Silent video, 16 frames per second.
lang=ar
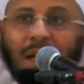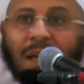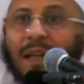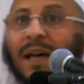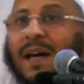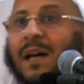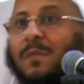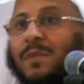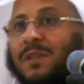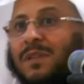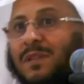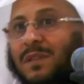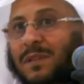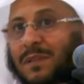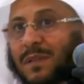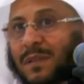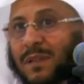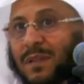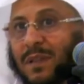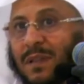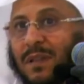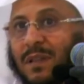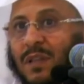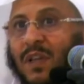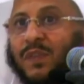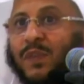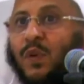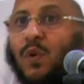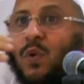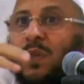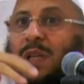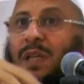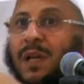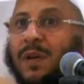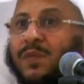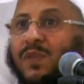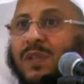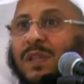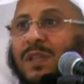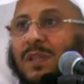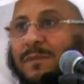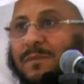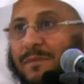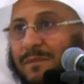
العابد نفعه لنفسه